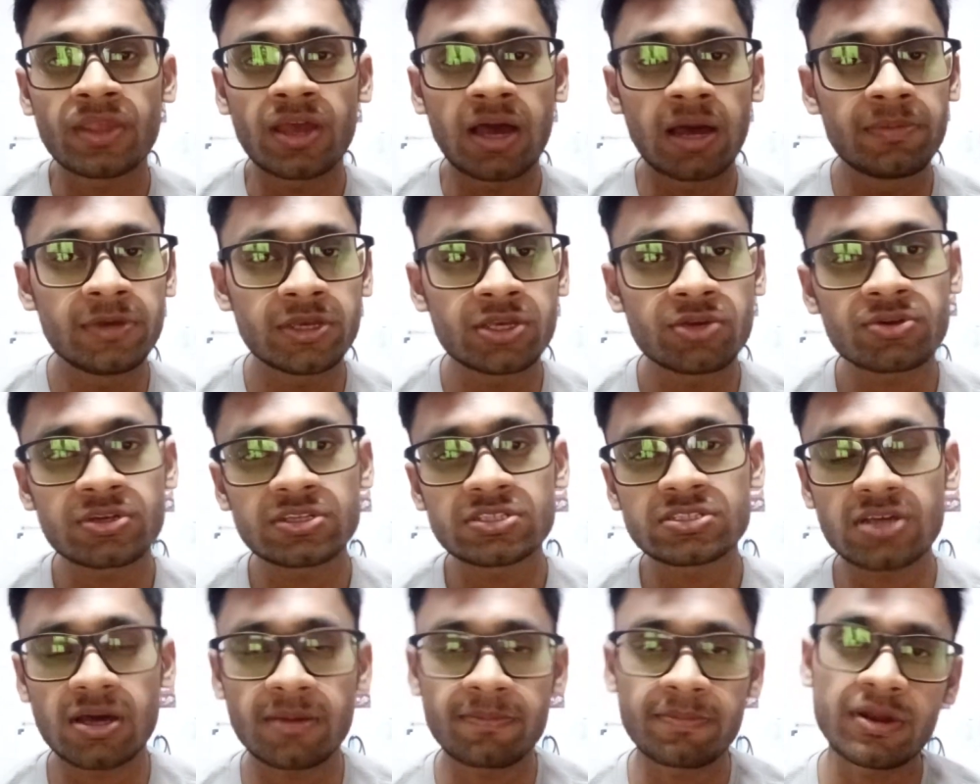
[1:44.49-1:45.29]
अभी क्योंकि
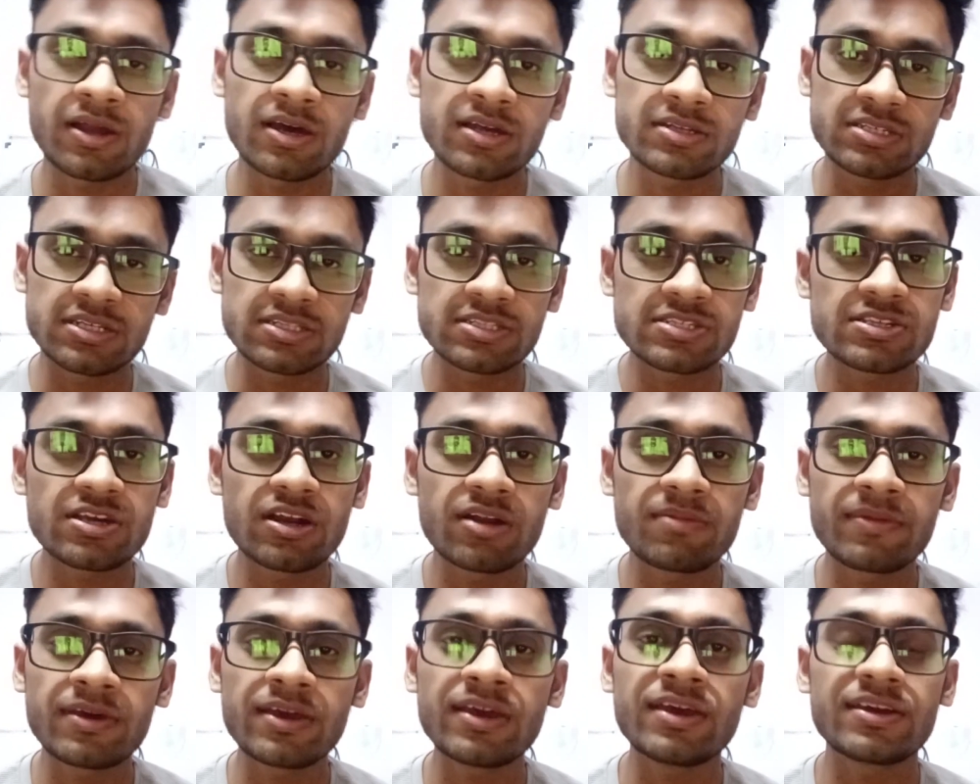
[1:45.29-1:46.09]
अपना
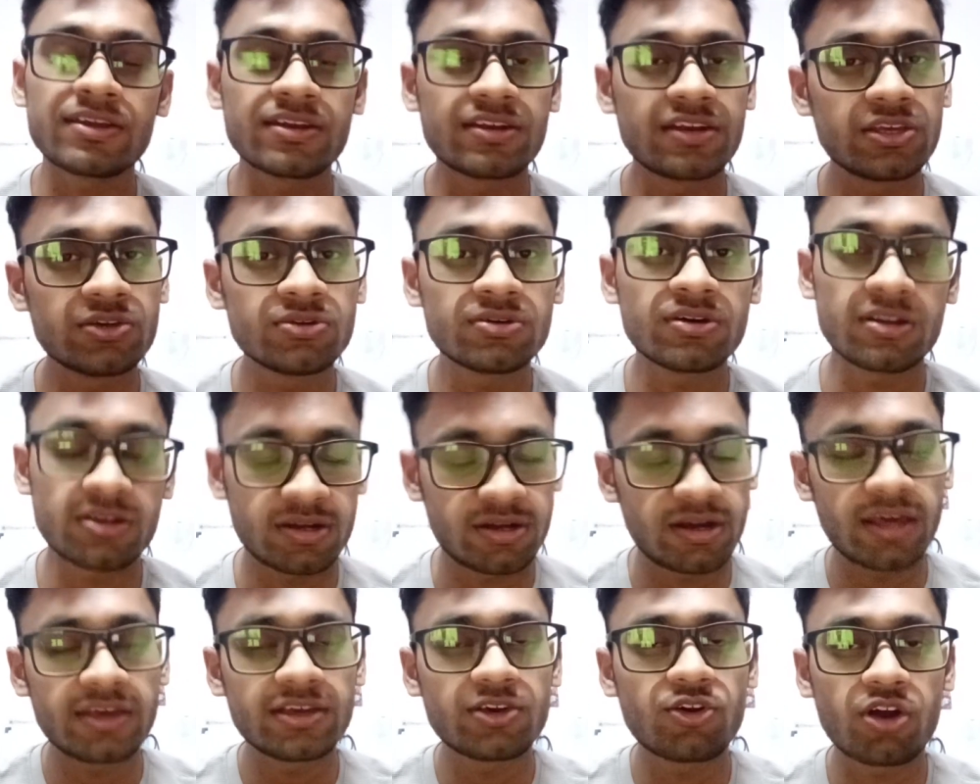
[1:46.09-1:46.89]
छत्तीसगढ़ में न्यू
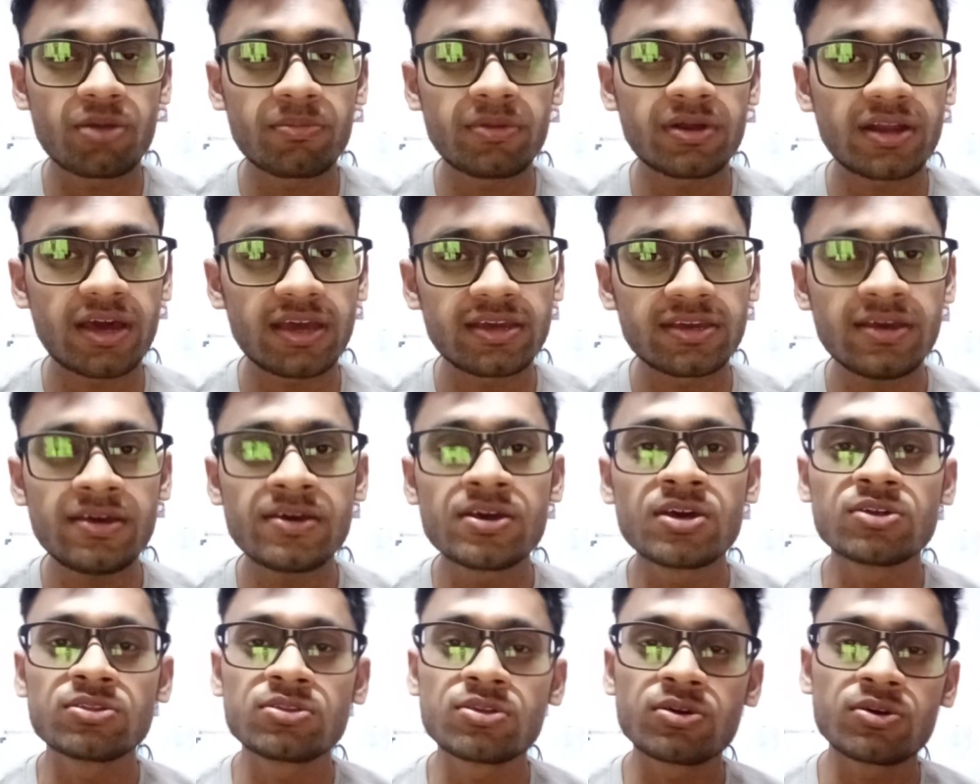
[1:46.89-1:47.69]
नई गवर्नमेंट आई है
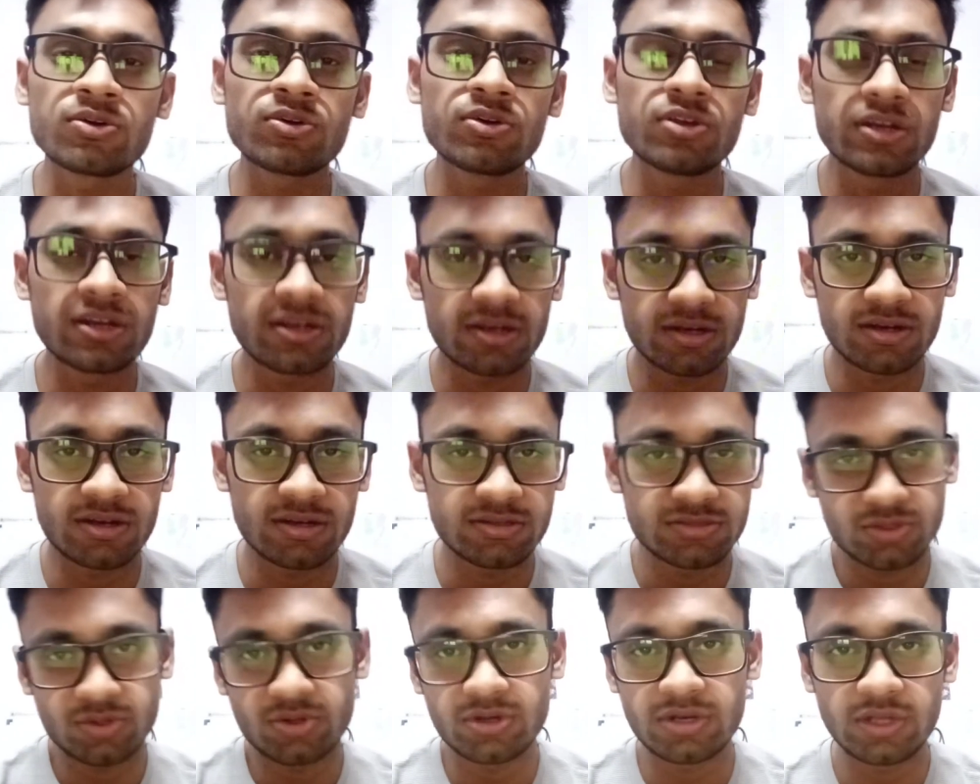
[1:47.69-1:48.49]
तो
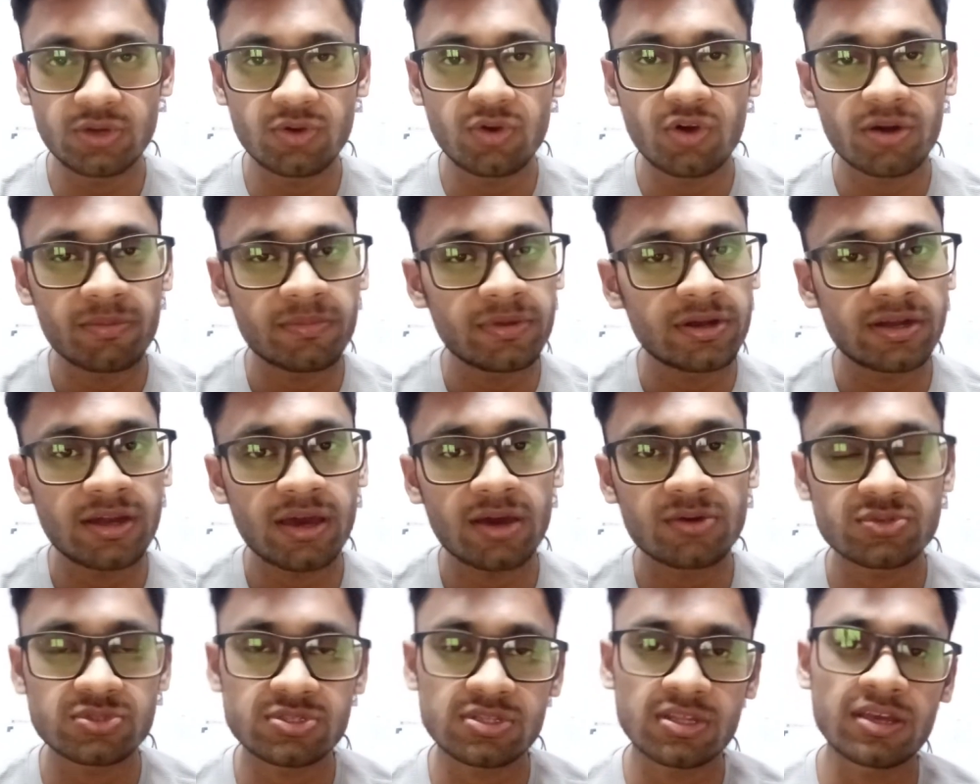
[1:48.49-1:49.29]
जो न्यू गवर्नमेंट
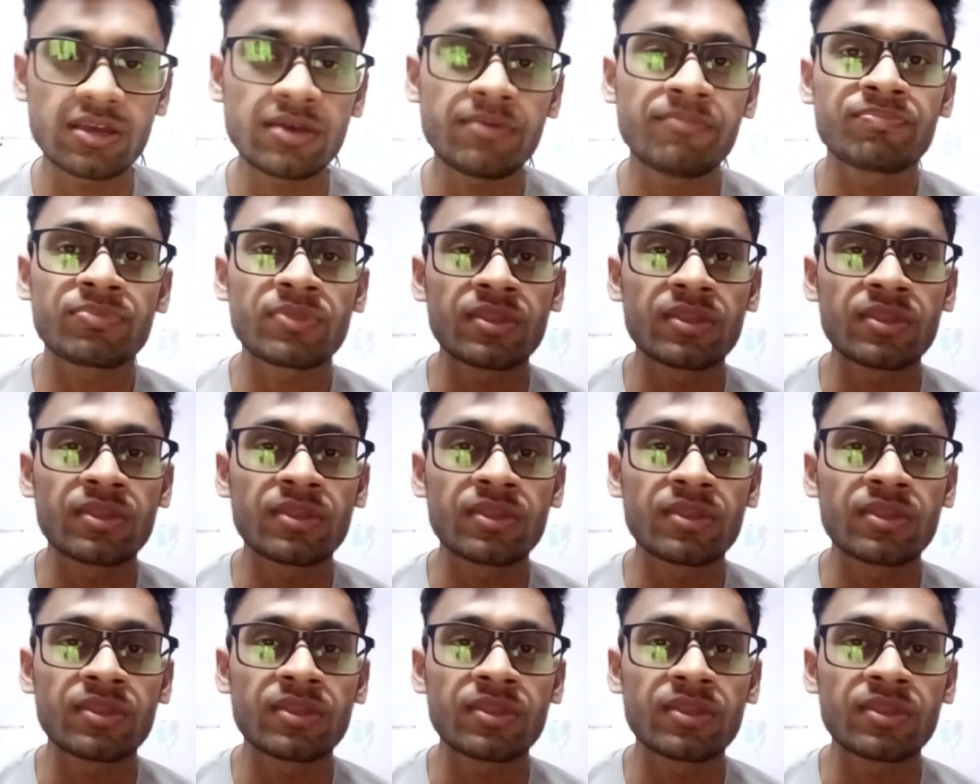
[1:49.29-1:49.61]
है उसने